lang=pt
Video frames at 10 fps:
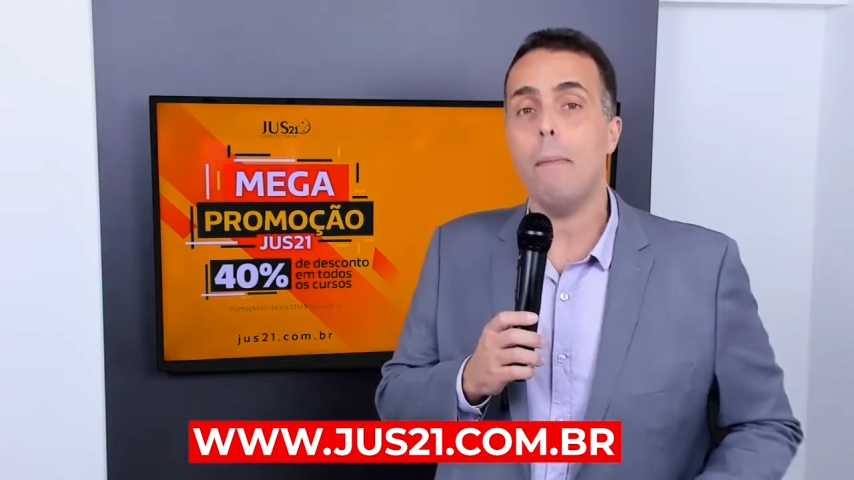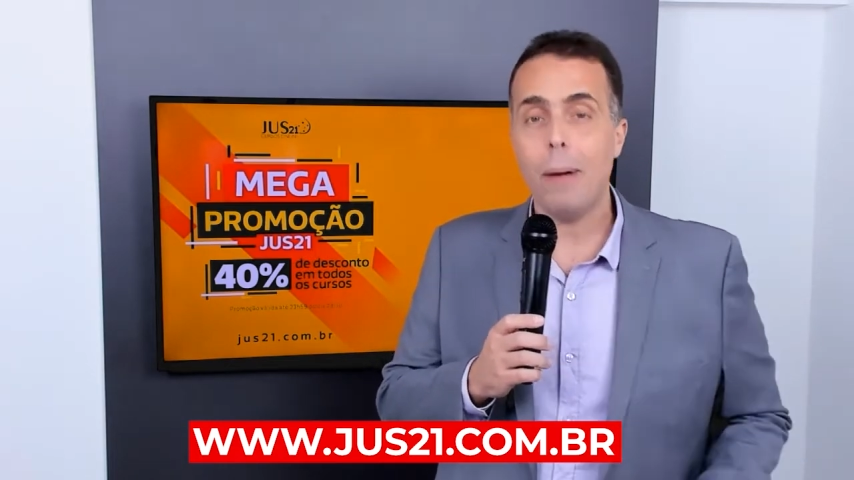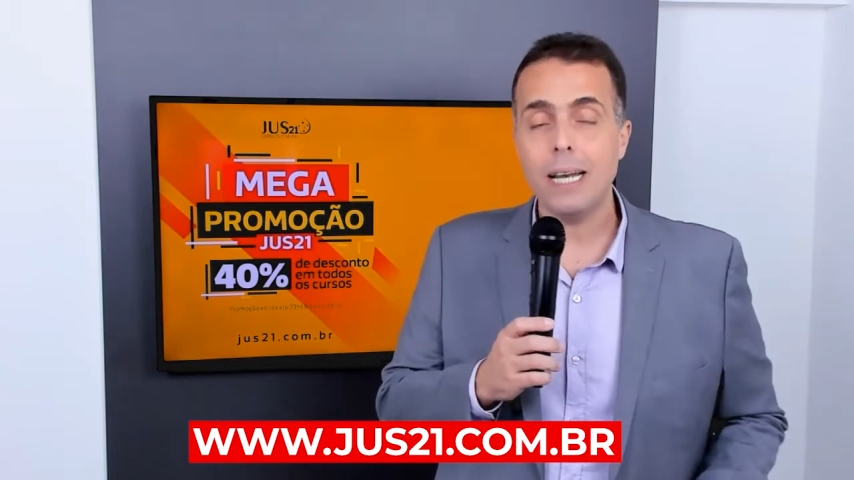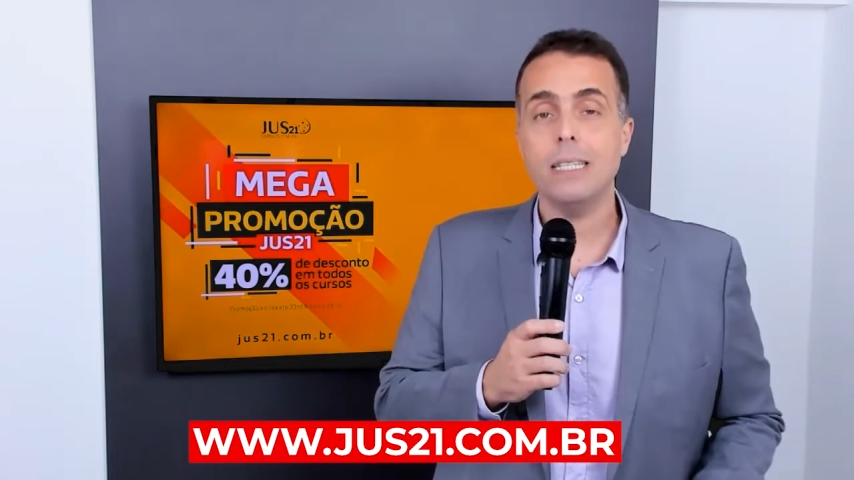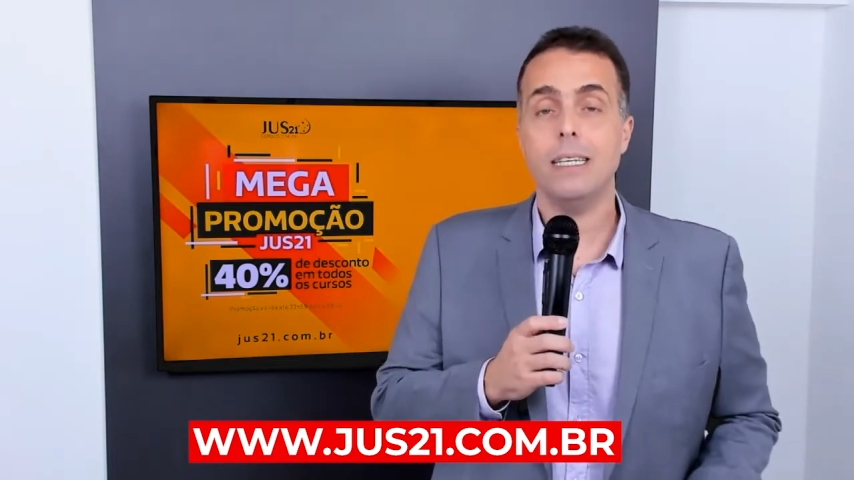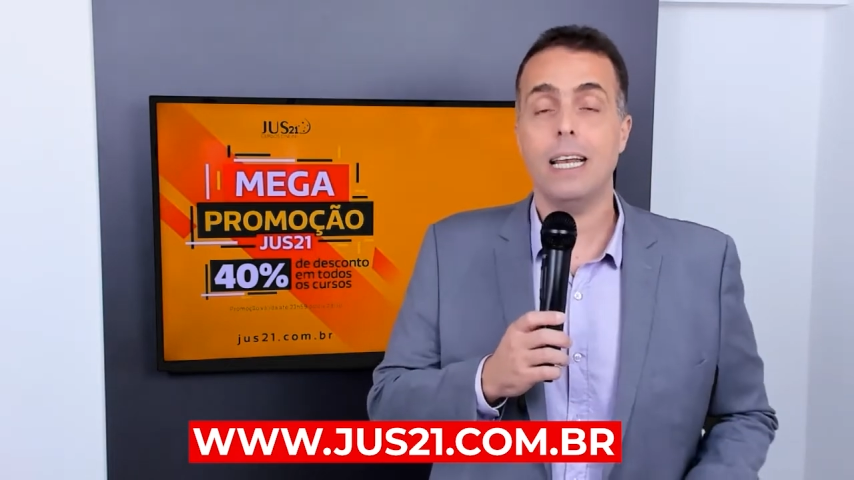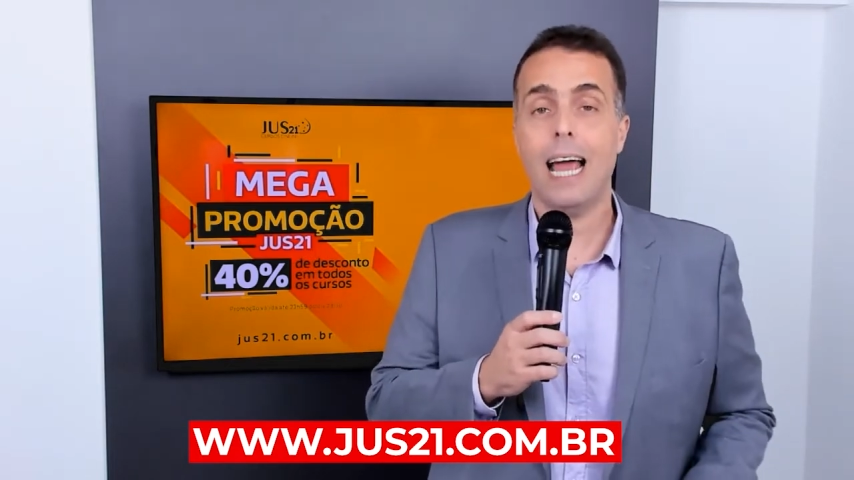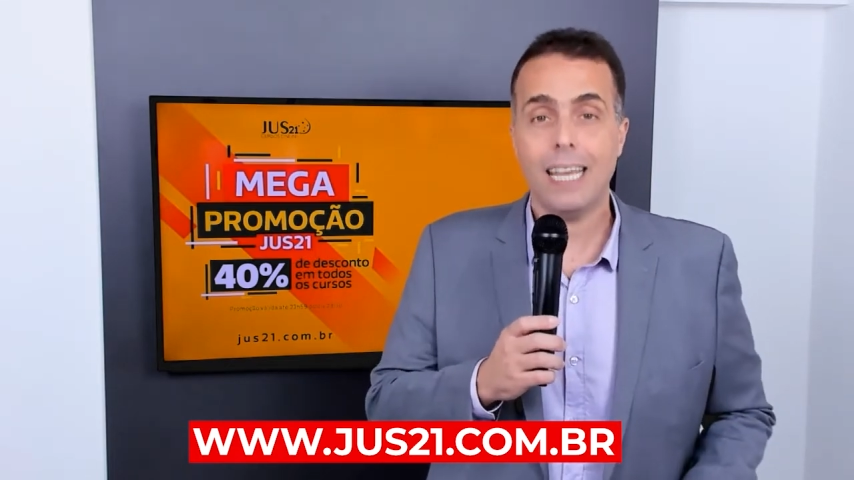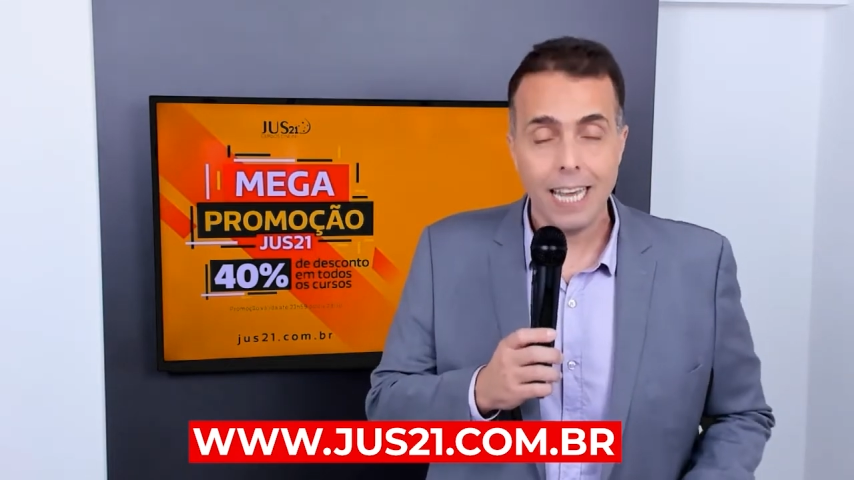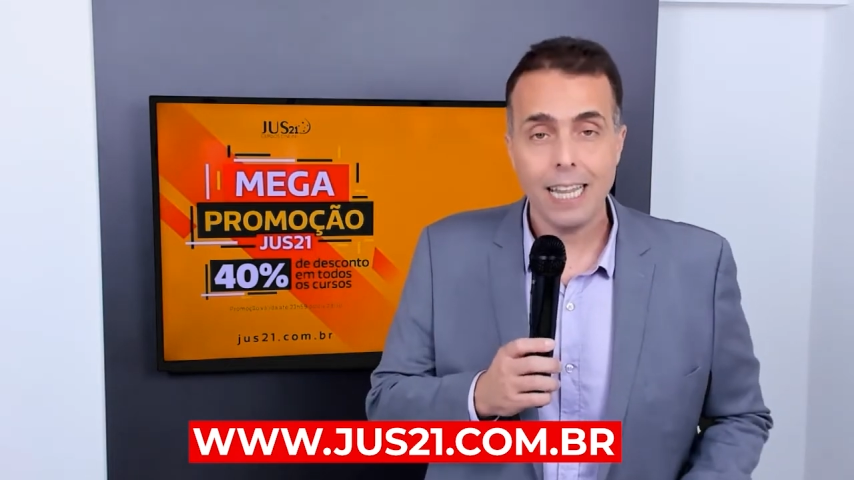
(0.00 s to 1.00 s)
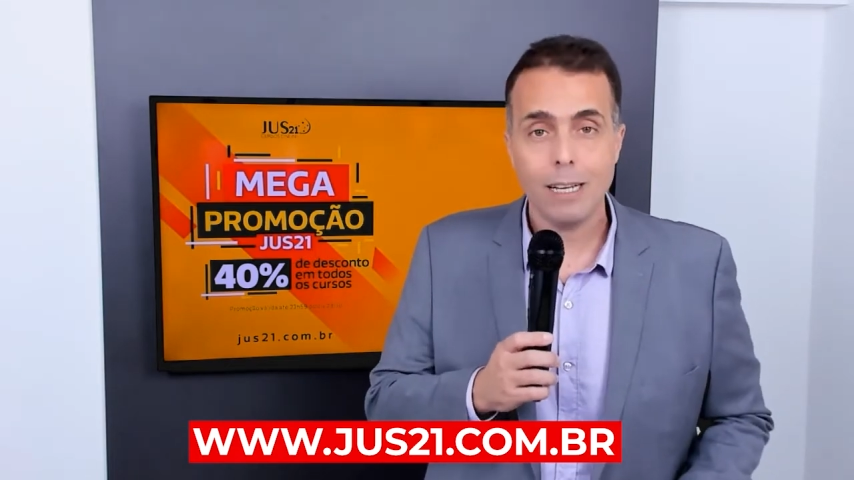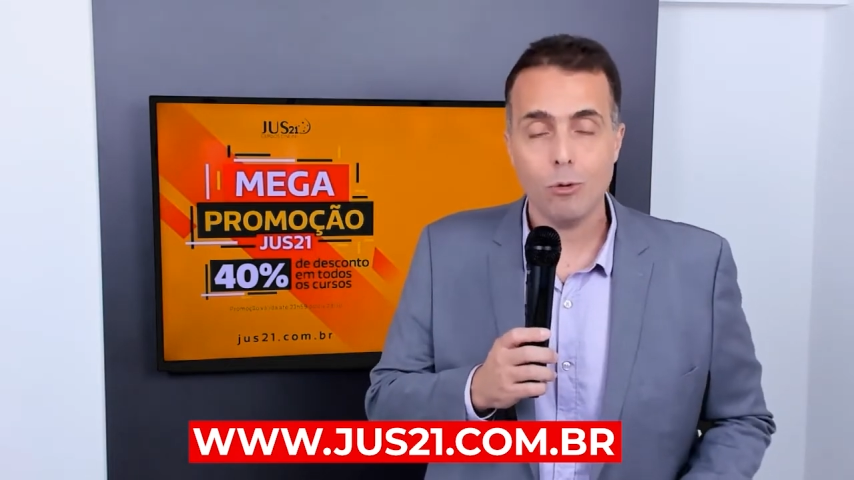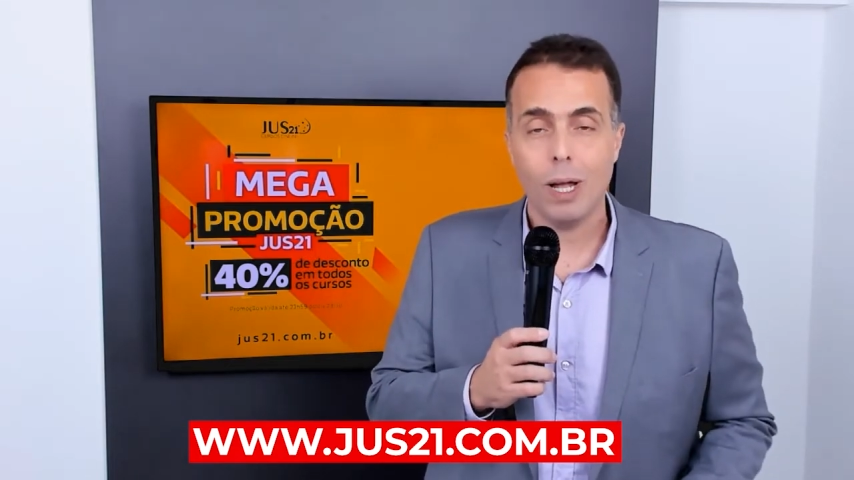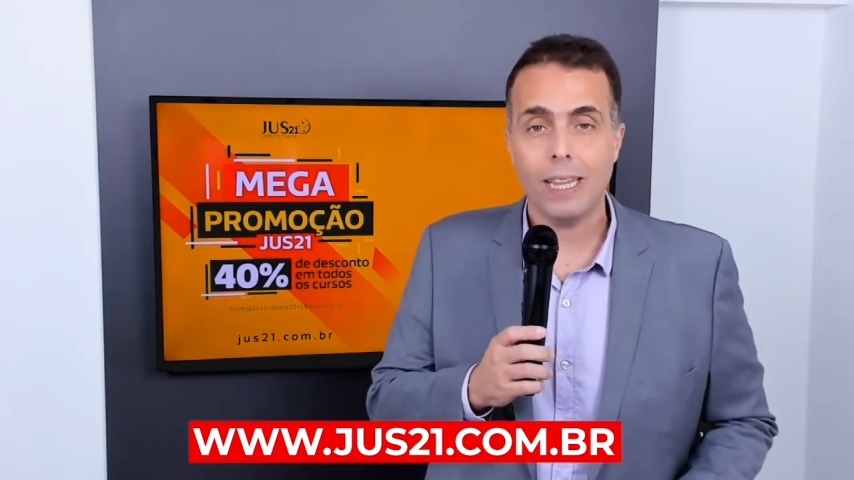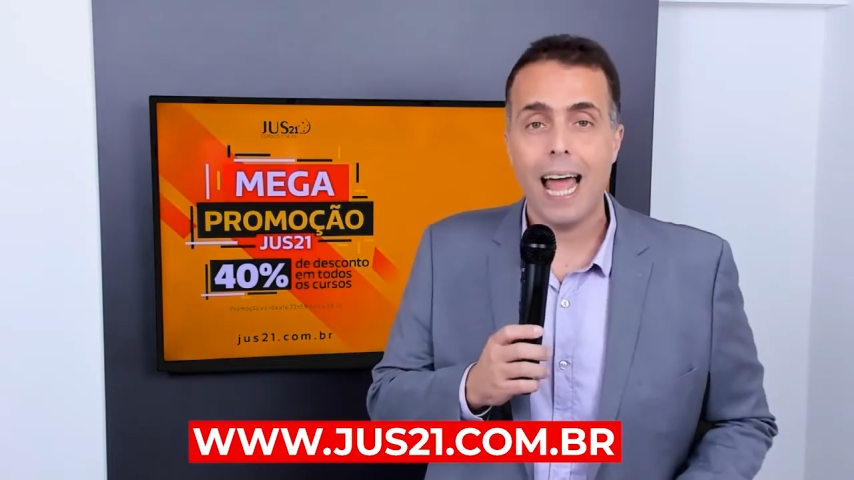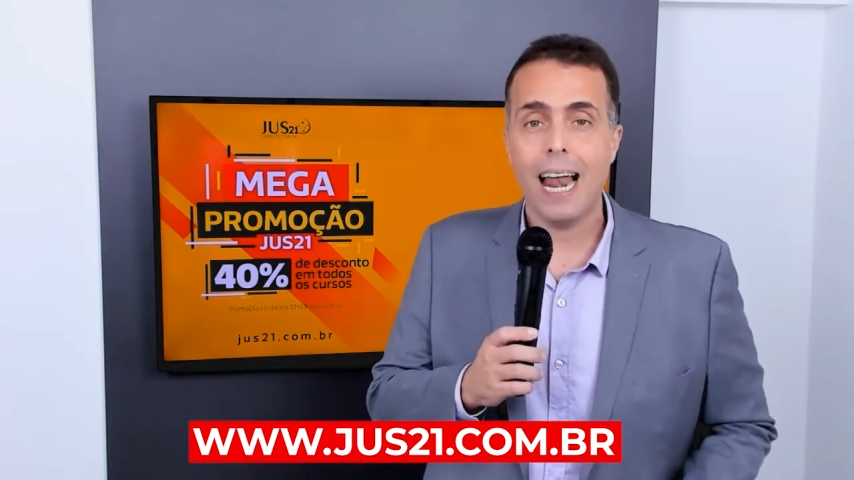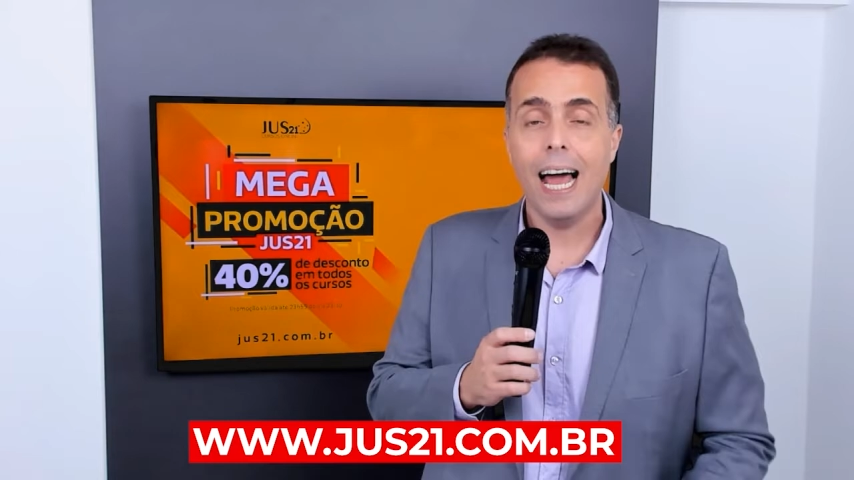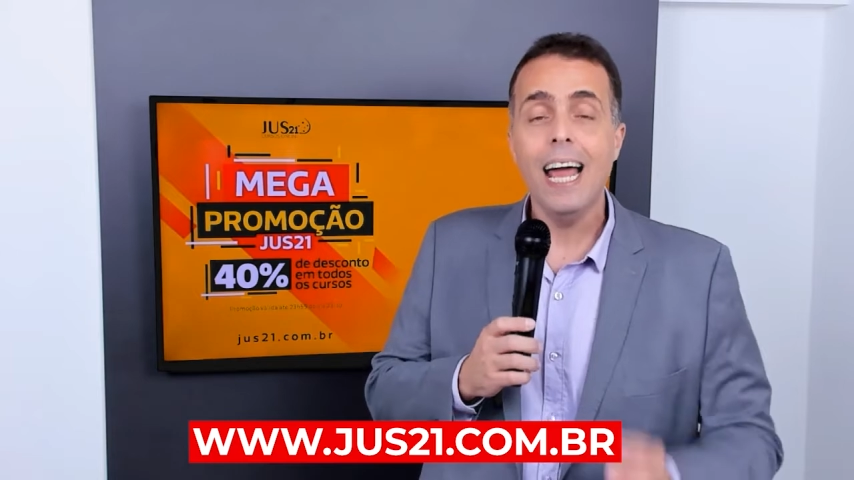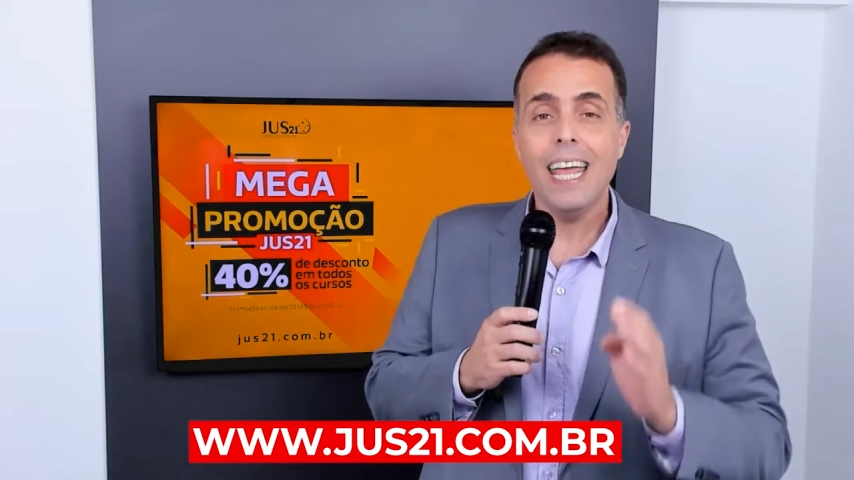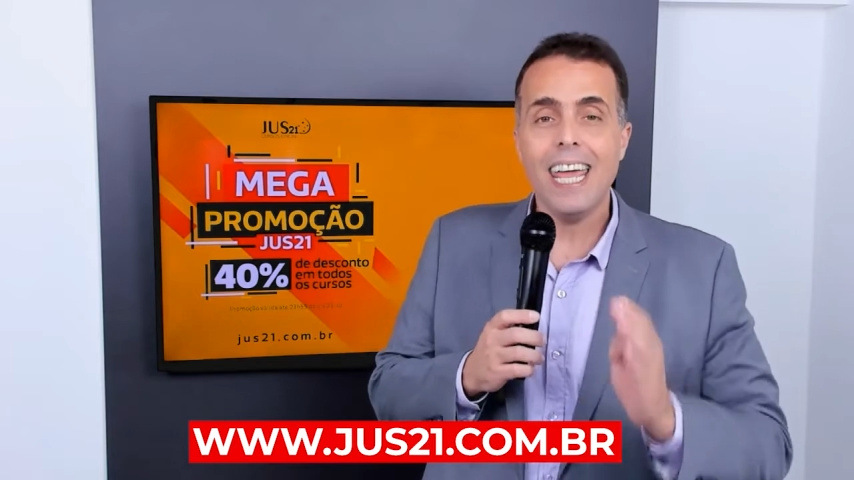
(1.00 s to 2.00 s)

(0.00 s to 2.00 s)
aparecendo aqui na sua tela